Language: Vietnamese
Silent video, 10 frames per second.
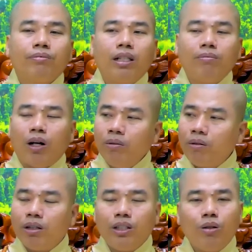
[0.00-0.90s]
nên mỗi
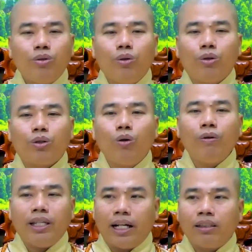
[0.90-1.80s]
một người vô chùa tu
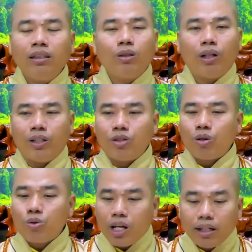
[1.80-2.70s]
phải nhận thức chỗ này cho
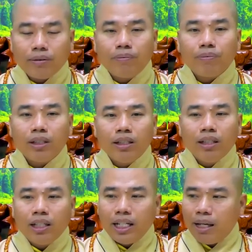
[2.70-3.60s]
sâu sắc
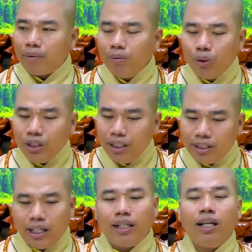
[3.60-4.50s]
đem cái buổi chia
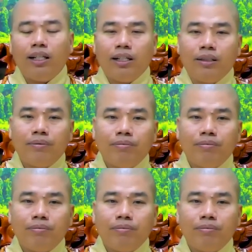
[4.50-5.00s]
sẻ này nè